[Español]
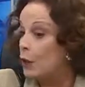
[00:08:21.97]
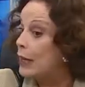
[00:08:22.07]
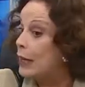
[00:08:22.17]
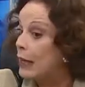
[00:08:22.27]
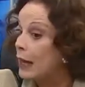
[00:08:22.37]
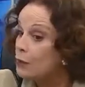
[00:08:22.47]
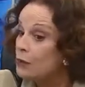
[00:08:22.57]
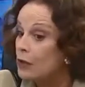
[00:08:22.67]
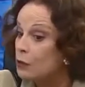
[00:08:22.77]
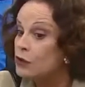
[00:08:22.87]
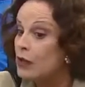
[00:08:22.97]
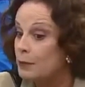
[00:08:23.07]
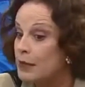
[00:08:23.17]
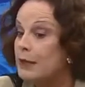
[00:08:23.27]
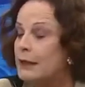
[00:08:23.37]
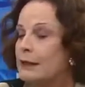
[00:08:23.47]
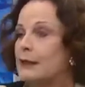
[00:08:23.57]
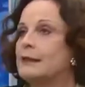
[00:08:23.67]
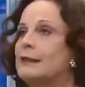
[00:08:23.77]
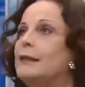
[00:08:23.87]
hay una cosa bien
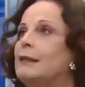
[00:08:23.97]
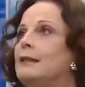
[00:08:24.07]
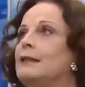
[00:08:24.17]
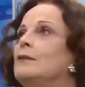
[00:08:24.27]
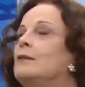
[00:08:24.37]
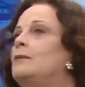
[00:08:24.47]
interesante.